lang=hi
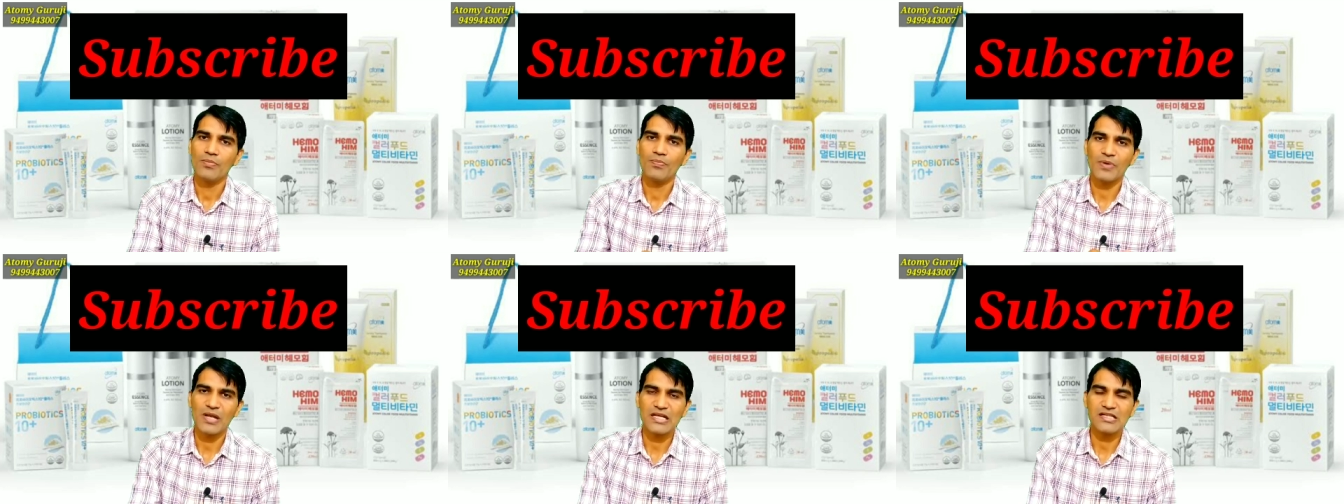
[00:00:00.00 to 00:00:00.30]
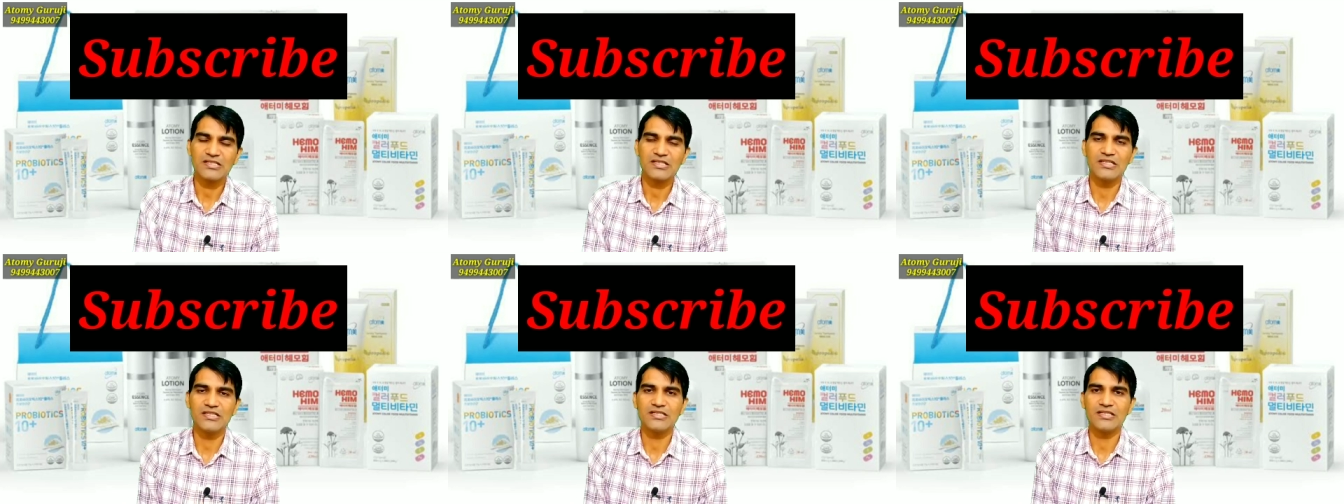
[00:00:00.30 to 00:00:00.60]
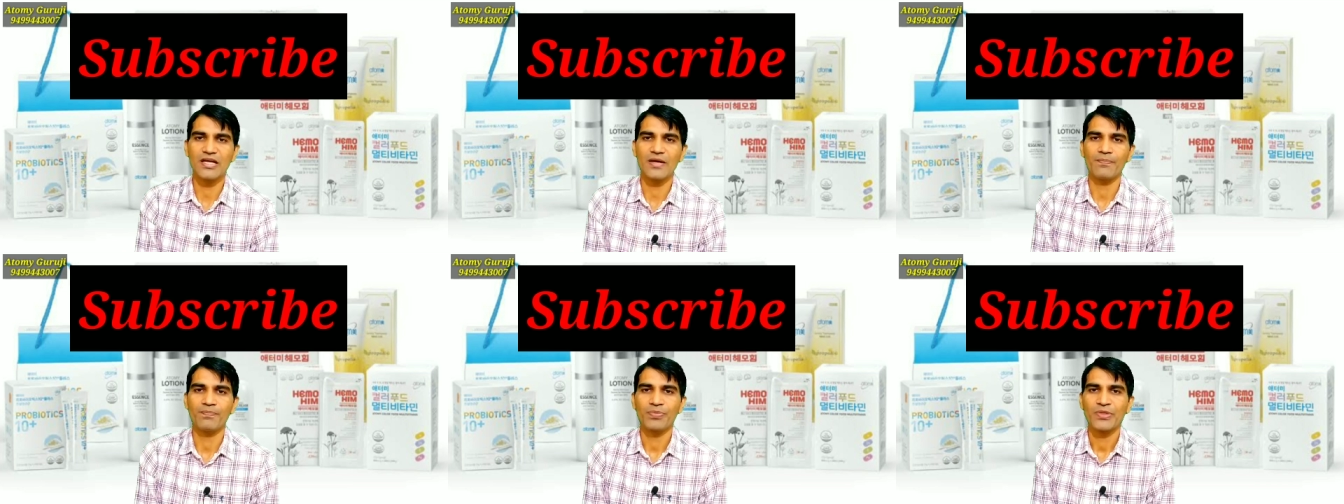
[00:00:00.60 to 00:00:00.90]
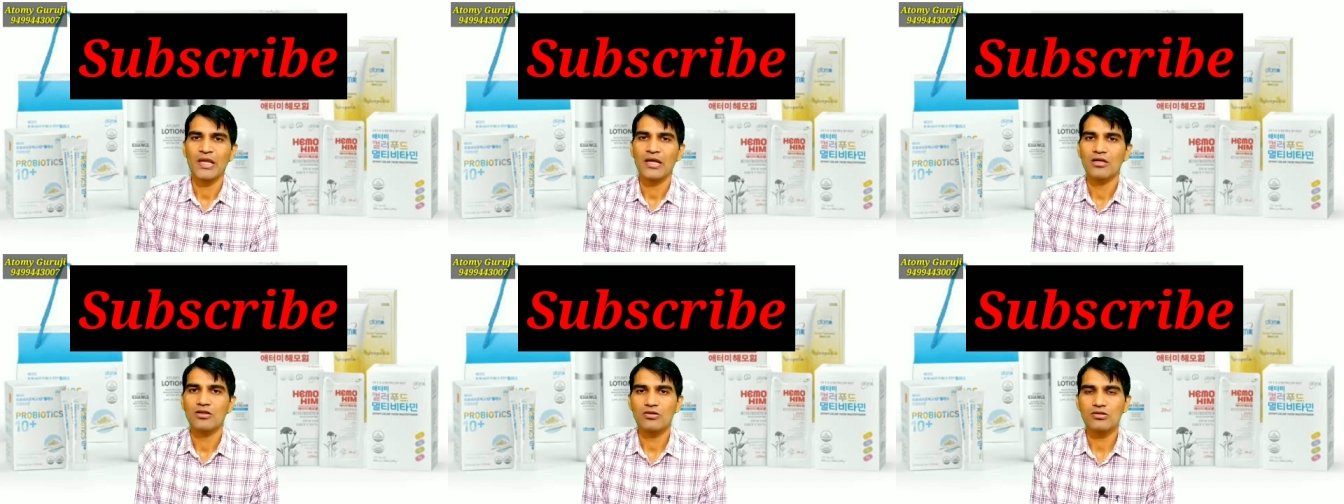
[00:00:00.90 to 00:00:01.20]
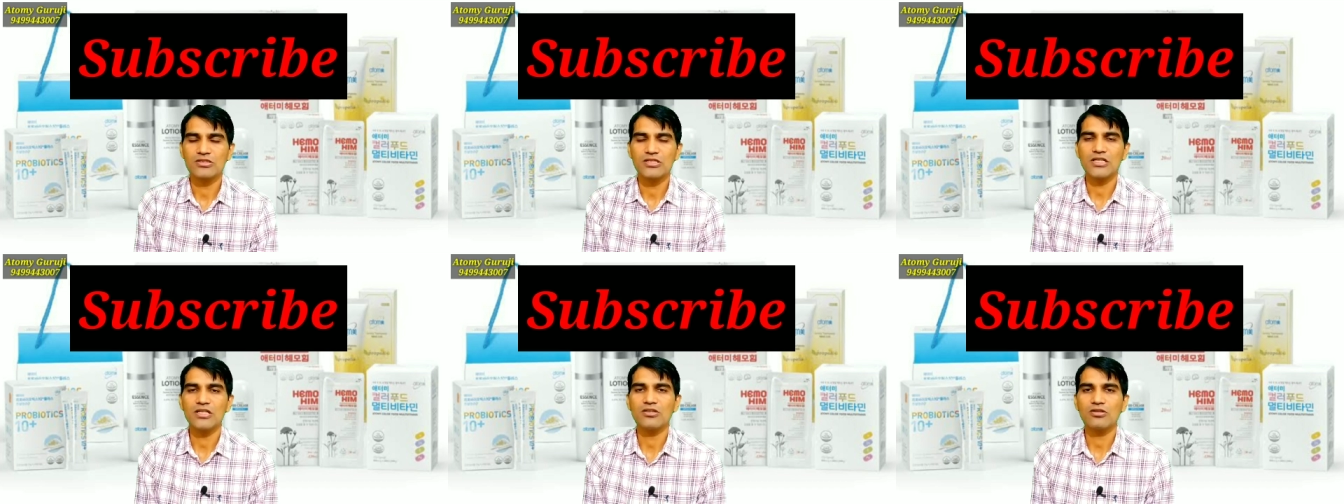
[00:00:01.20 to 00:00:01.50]
प्रेस कीजिए तो
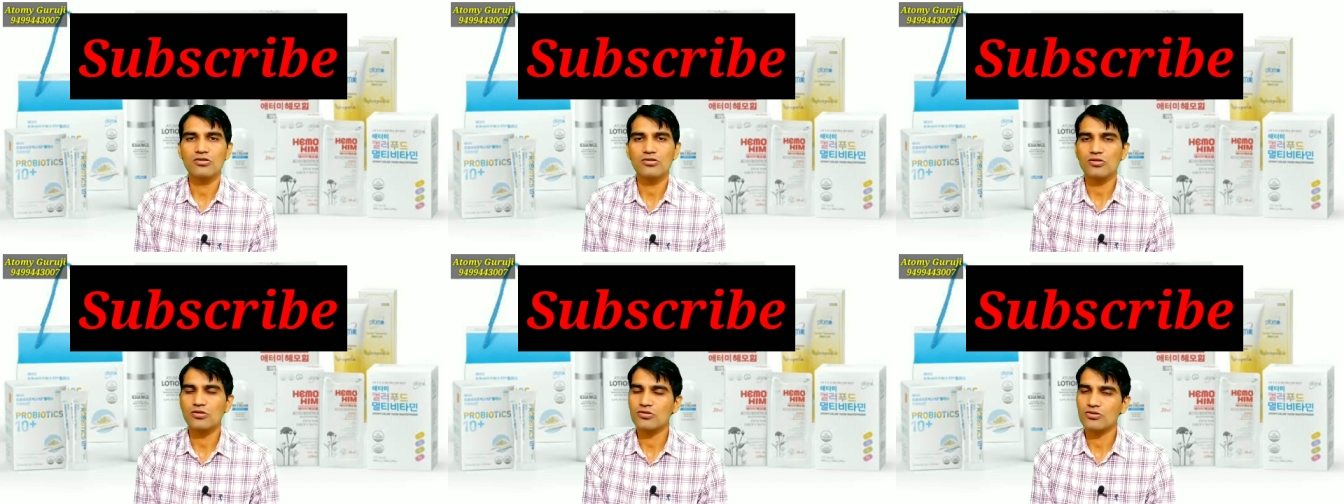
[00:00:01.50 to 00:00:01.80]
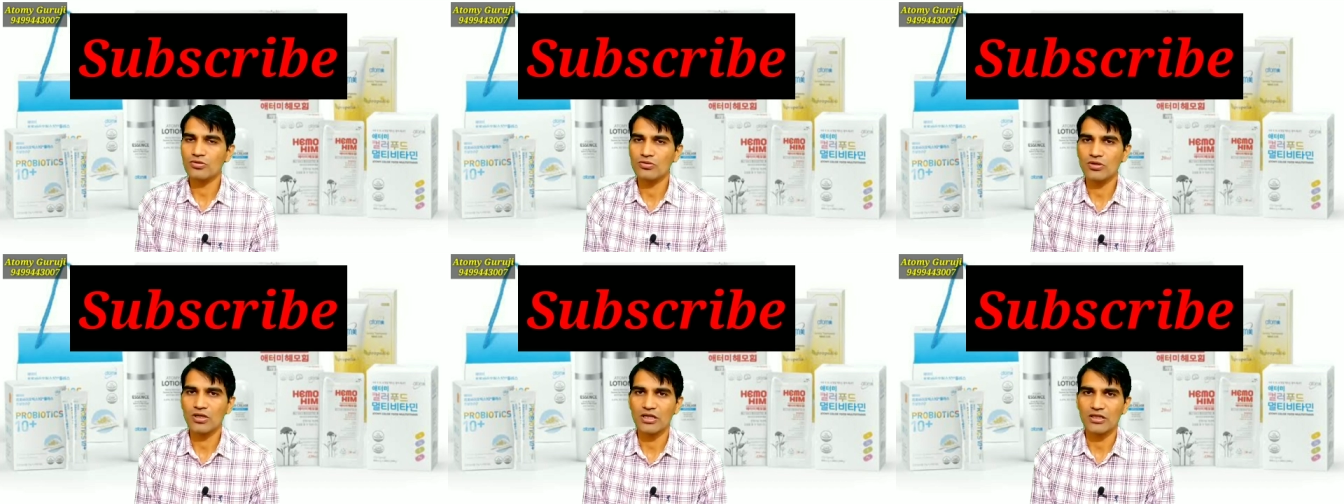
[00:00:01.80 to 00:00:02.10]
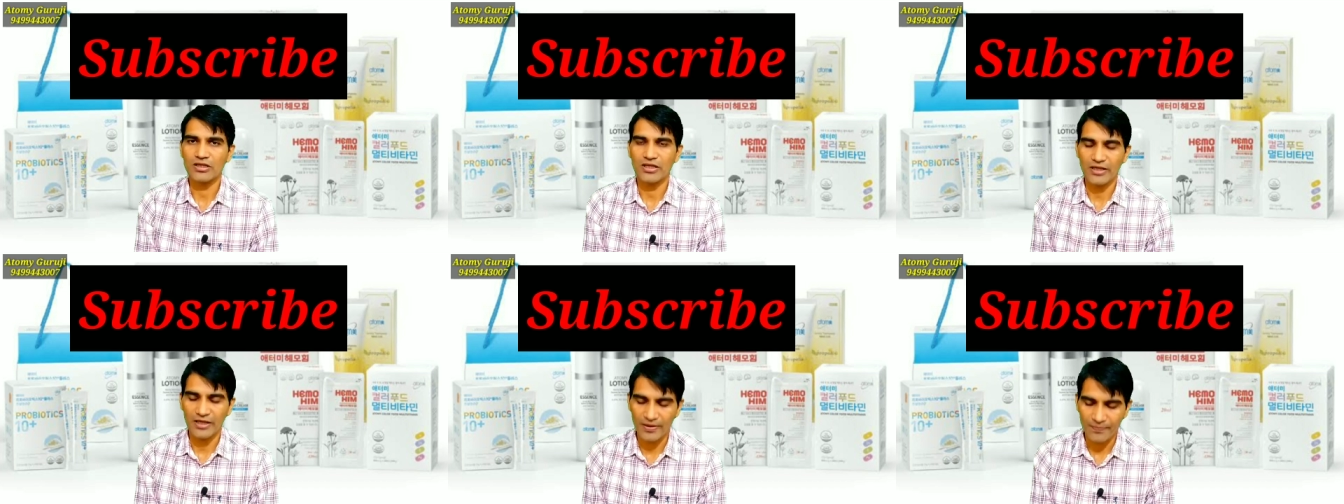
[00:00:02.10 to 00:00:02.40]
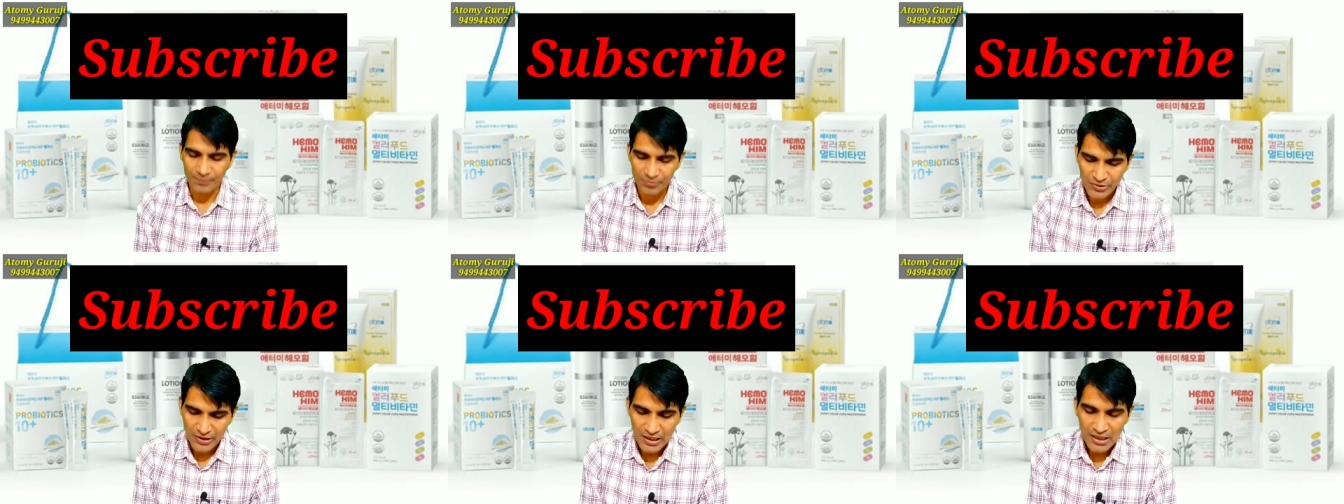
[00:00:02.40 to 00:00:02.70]
चलिए दोस्तों शुरू करते हैं